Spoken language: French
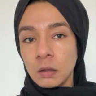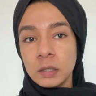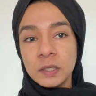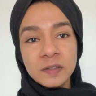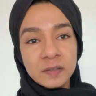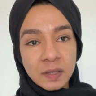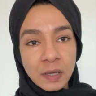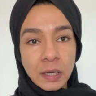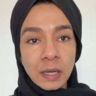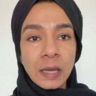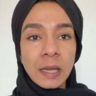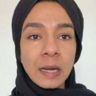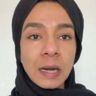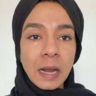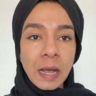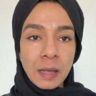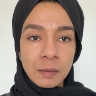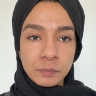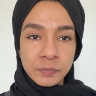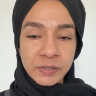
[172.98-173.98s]

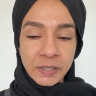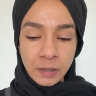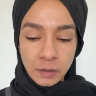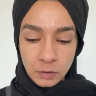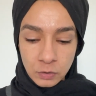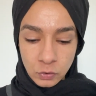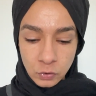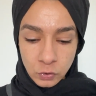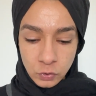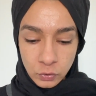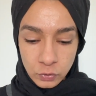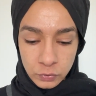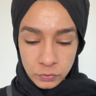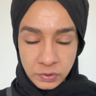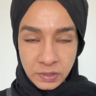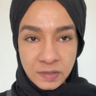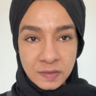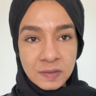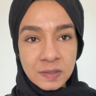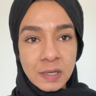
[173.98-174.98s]
L'Israël a bien
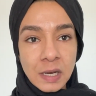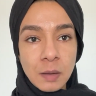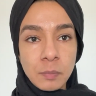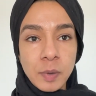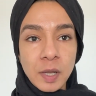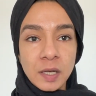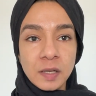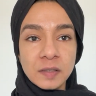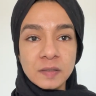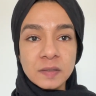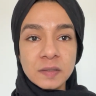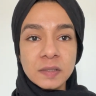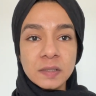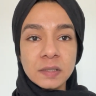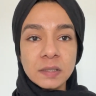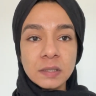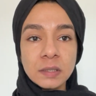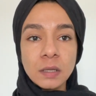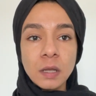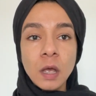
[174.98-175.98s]
colonisé la
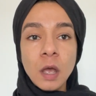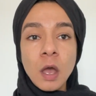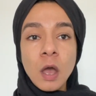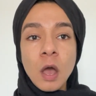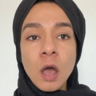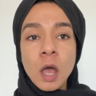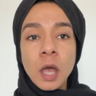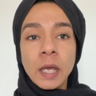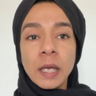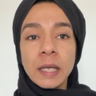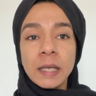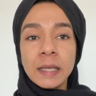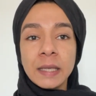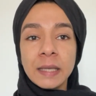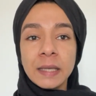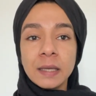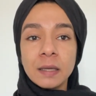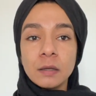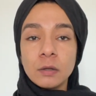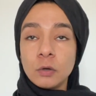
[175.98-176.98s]
Palestine
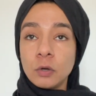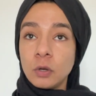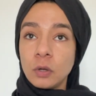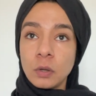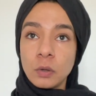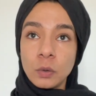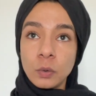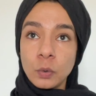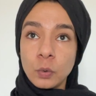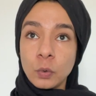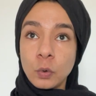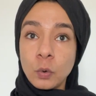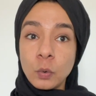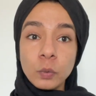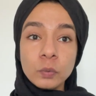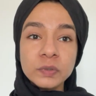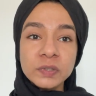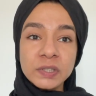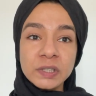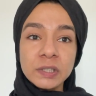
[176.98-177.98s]
et le
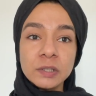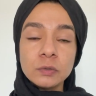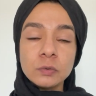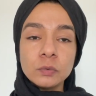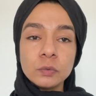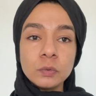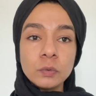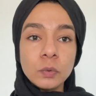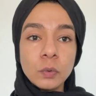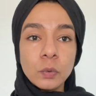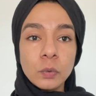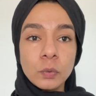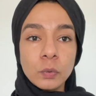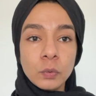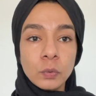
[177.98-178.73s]
continue